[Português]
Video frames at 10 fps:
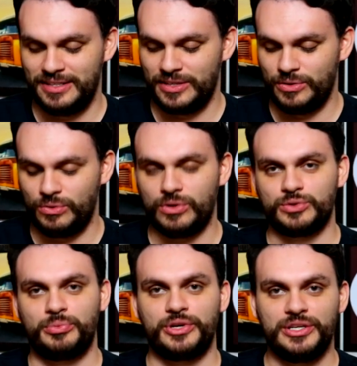Que eu
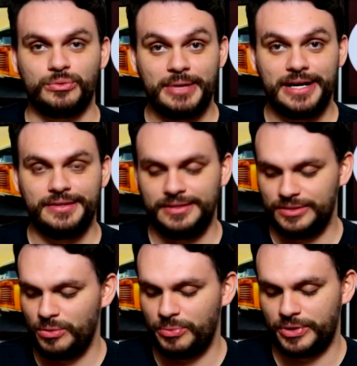gosto um pouquinho do Mario, né?
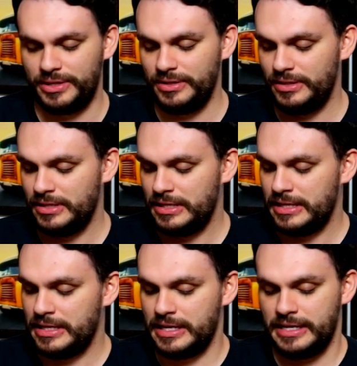Só um pouquinho.
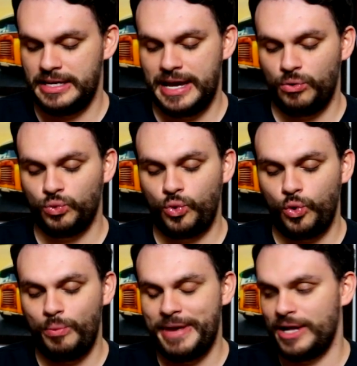E é o
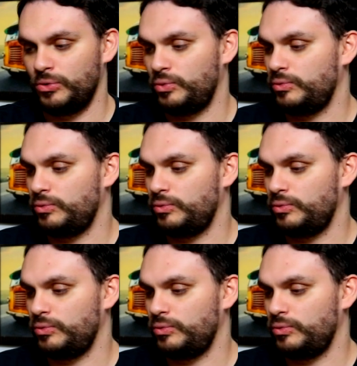cogumelo.